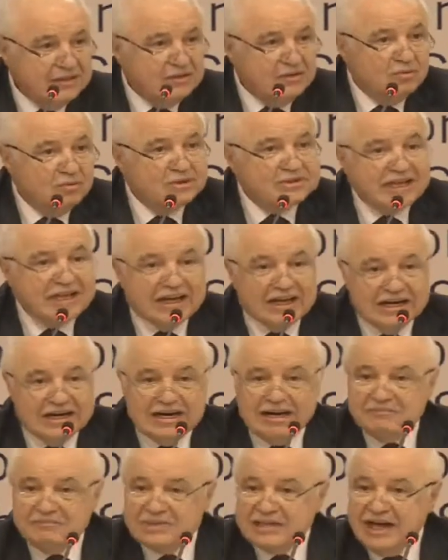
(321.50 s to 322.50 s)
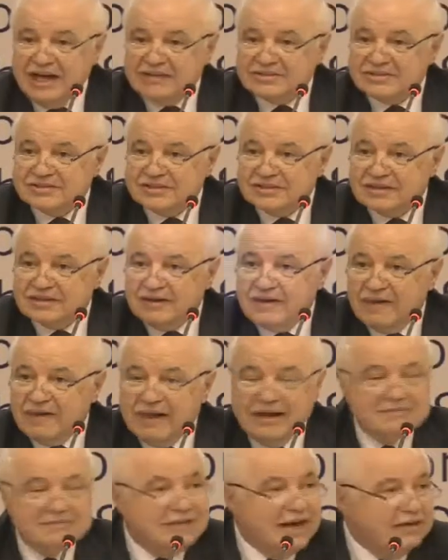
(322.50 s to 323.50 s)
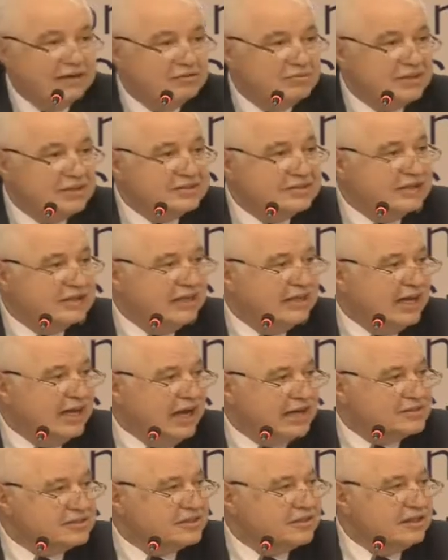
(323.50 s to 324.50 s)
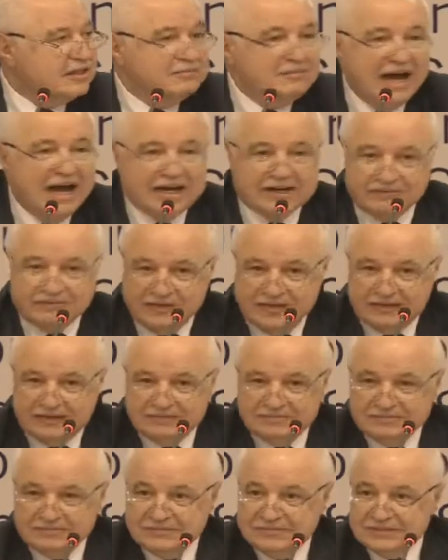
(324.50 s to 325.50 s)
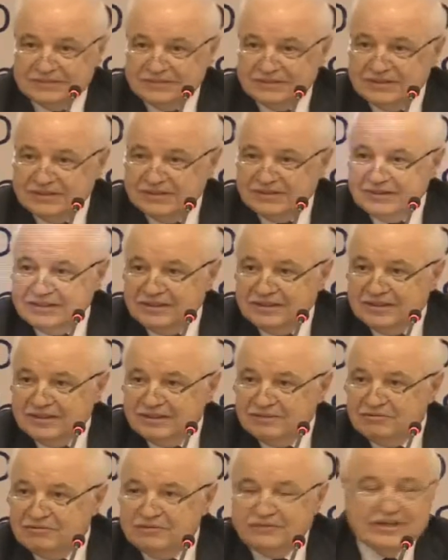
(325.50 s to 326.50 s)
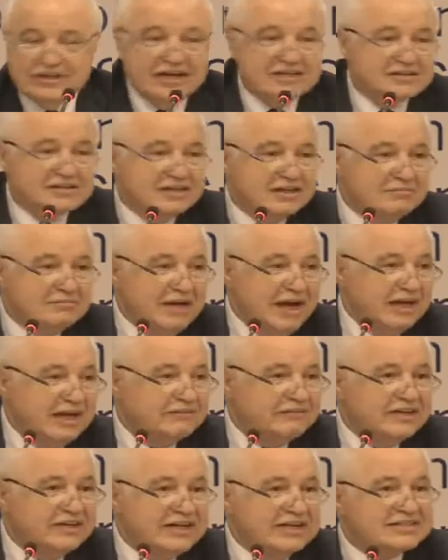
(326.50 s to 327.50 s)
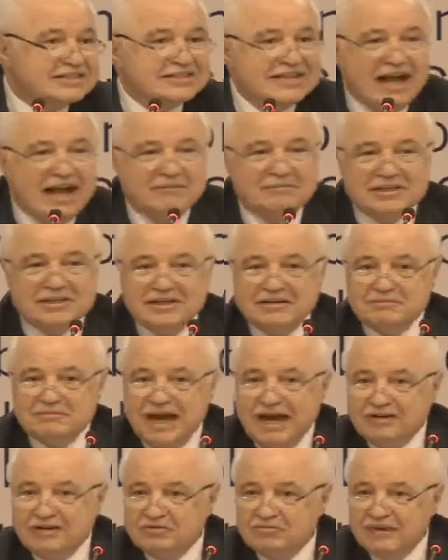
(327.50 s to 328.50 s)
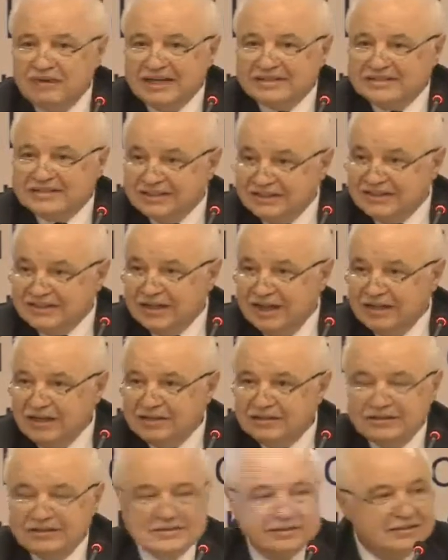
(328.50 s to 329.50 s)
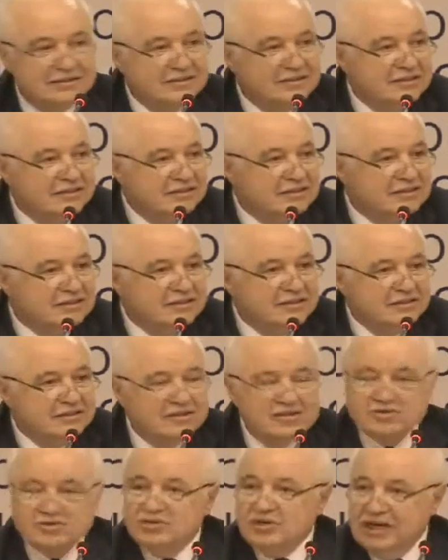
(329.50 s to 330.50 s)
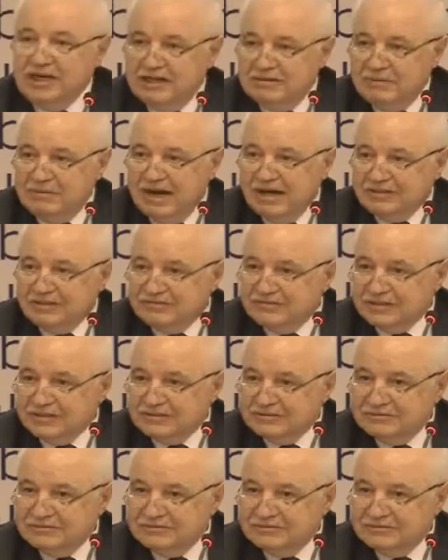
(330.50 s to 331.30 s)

وانتقلنا من عصر المعلوماتية إلى عصر المعرفة وفي عصر المعرفة نستعمل المعلوماتية لصنع المعرفة